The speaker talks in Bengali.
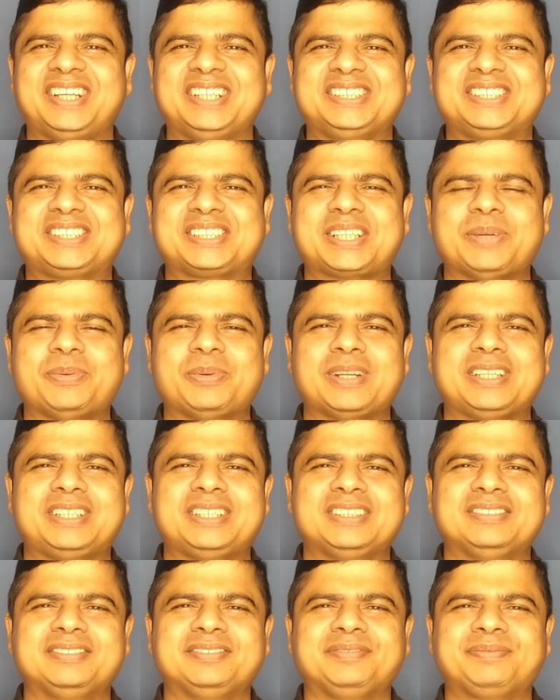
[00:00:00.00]
ফ্রেন্ডস কেমন
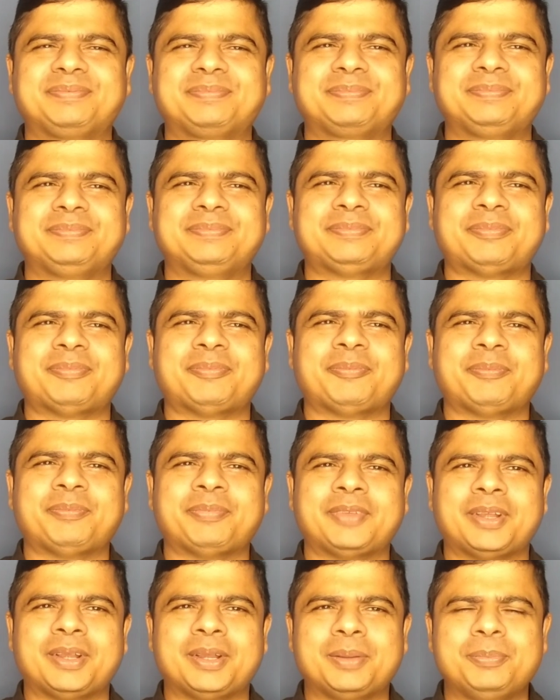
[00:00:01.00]
আছেন
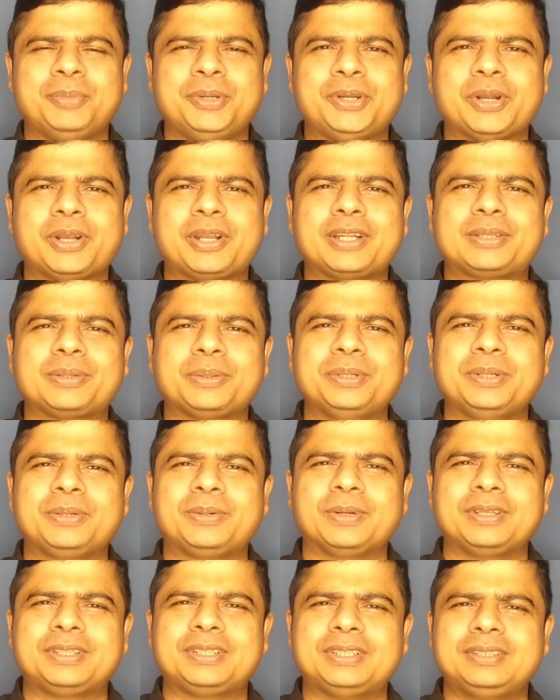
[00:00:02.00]
ভিডিওটা তৈরি
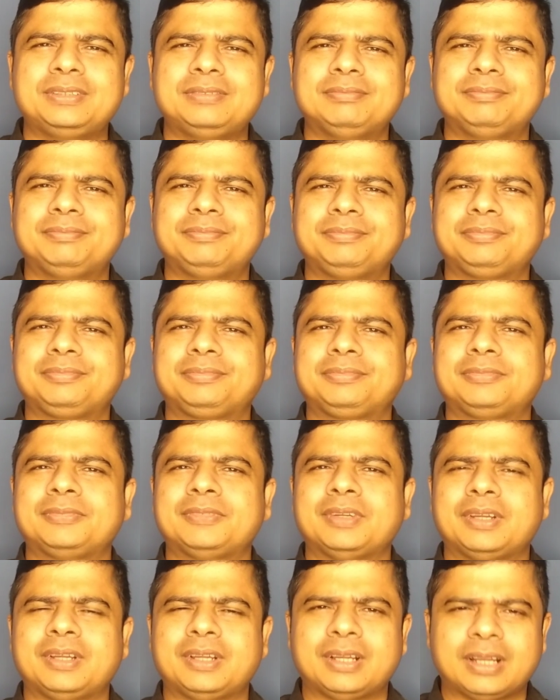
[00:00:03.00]
করেছি
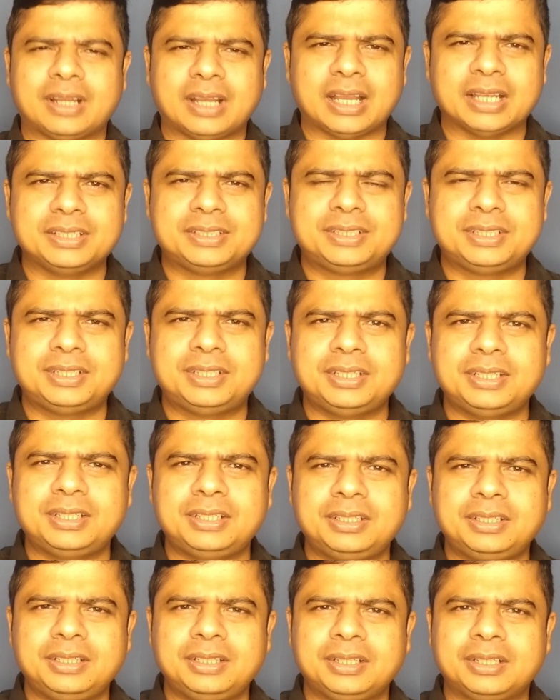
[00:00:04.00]
আইসিটি
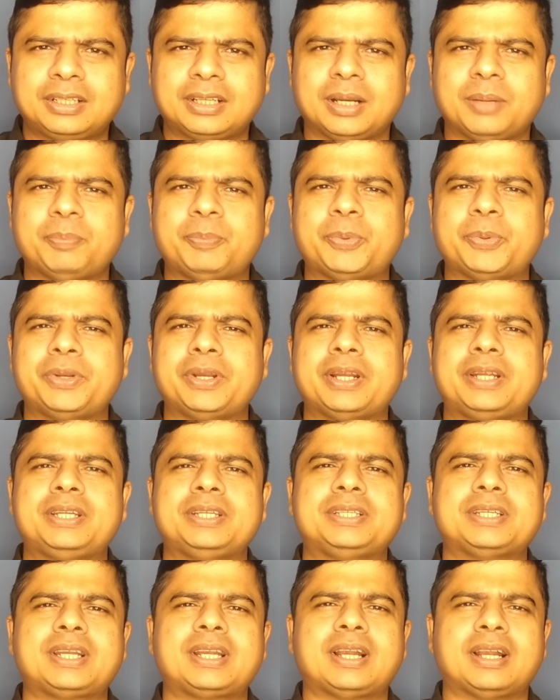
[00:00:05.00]
কম্পিউটার
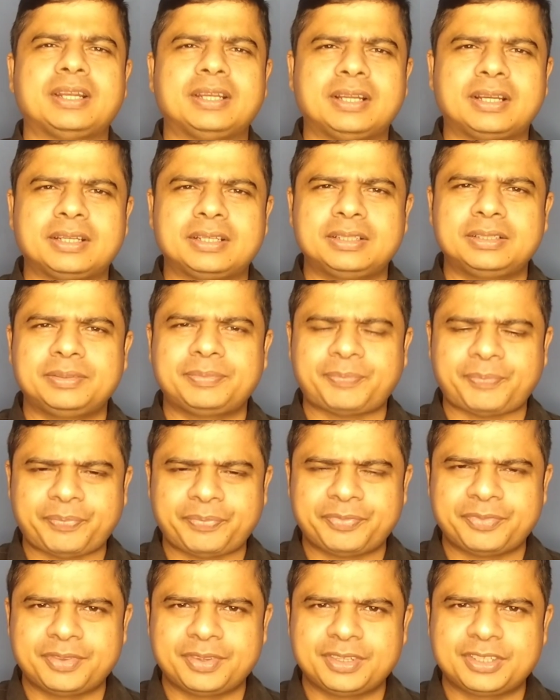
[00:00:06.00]
টিচারের আন্ডারে
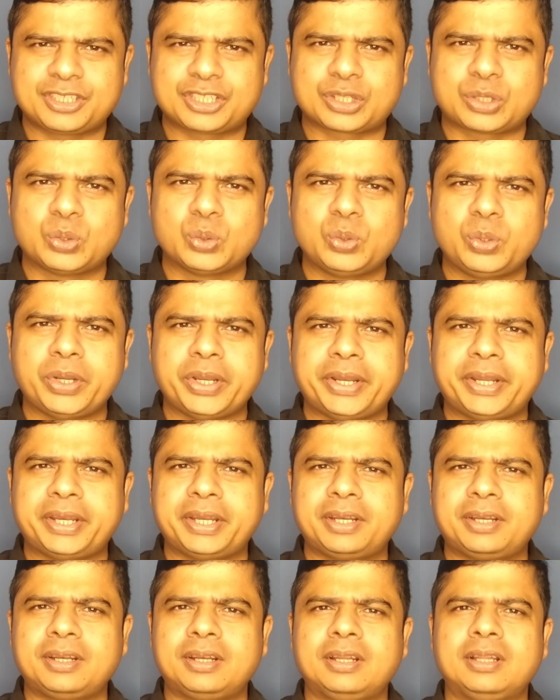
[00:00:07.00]
স্কুল
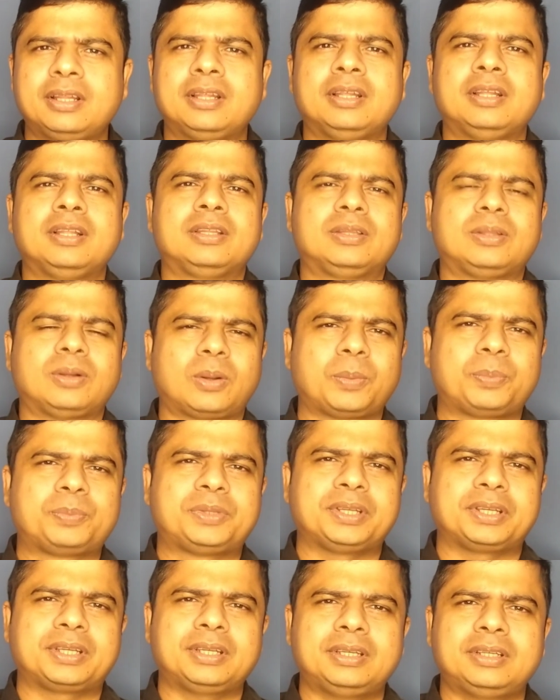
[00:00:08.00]
নেটের তরফ
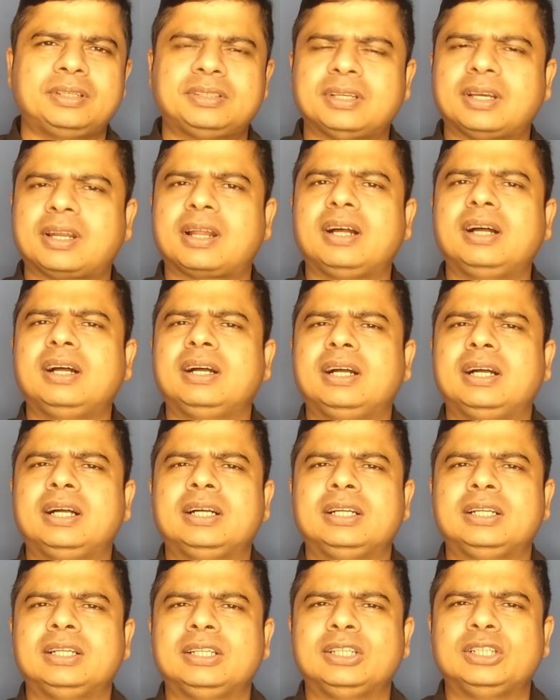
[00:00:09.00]
থেকে যারা
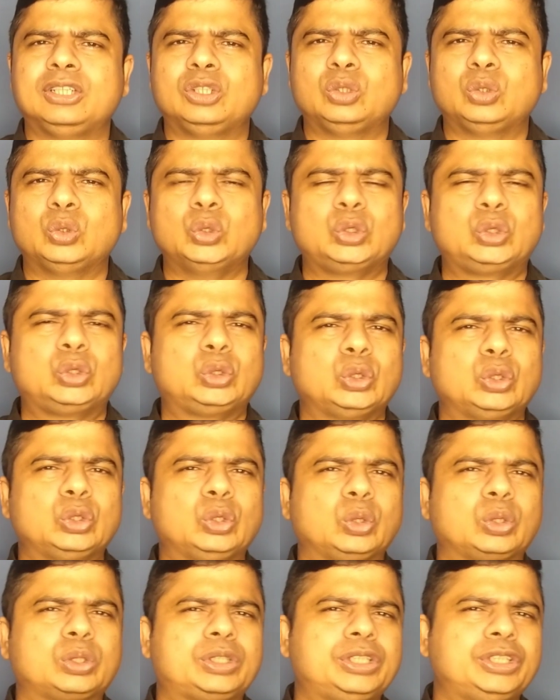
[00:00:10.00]
উত্তর
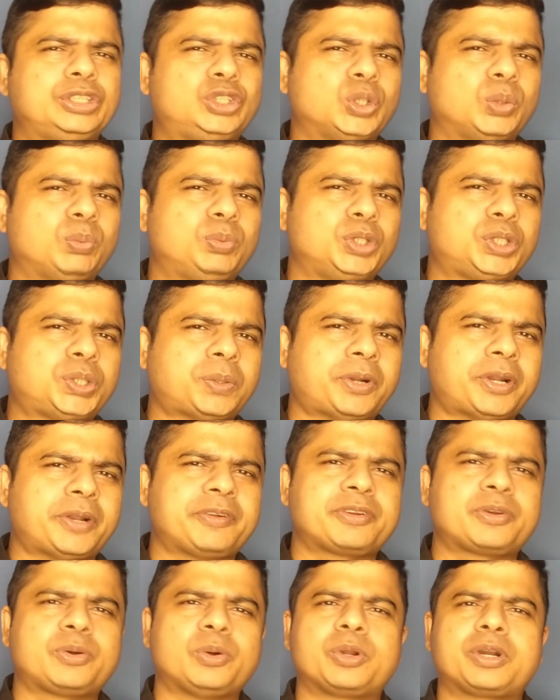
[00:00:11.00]
দক্ষিণ চব্বিশ পরগনা
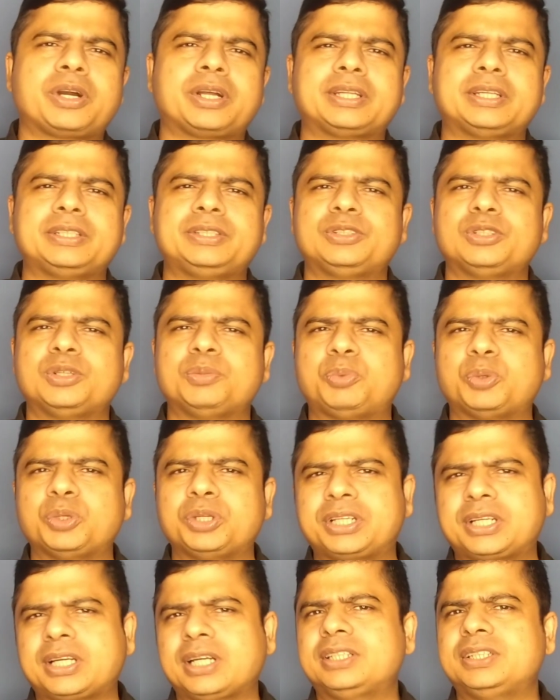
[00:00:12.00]
এবং কলকাতার জন্য
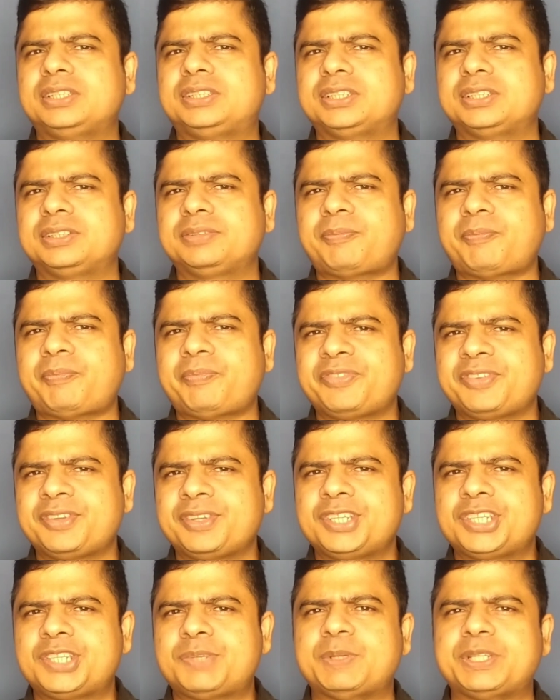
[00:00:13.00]
পরীক্ষা দিচ্ছেন
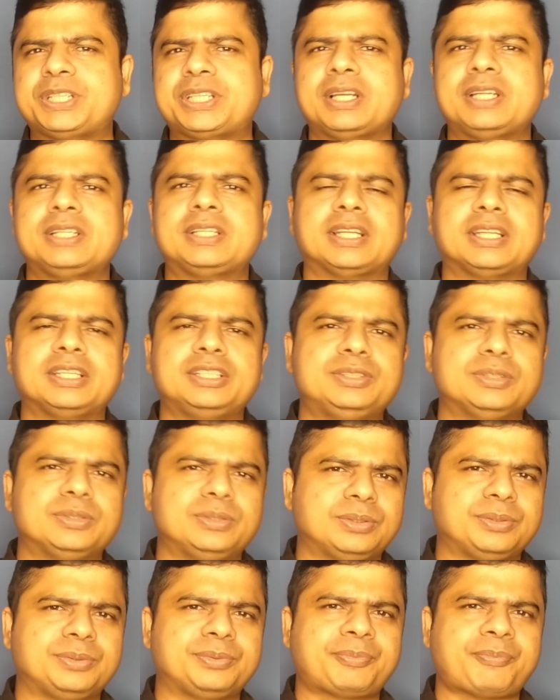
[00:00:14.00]
স্পেশালি তাদের
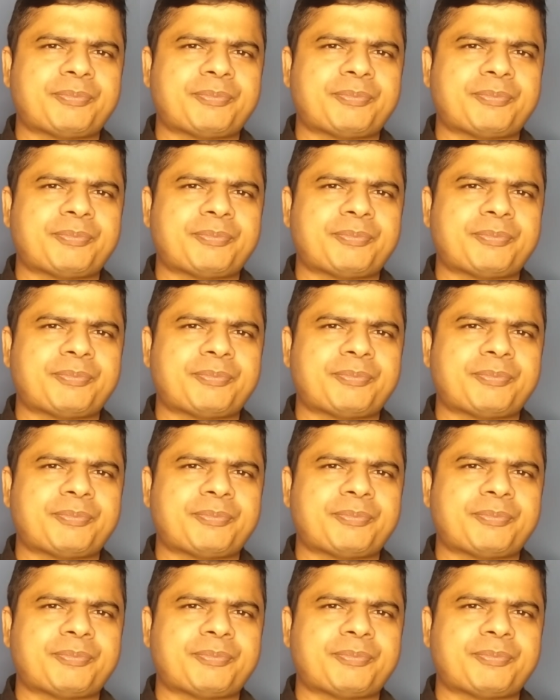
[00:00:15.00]
জন্য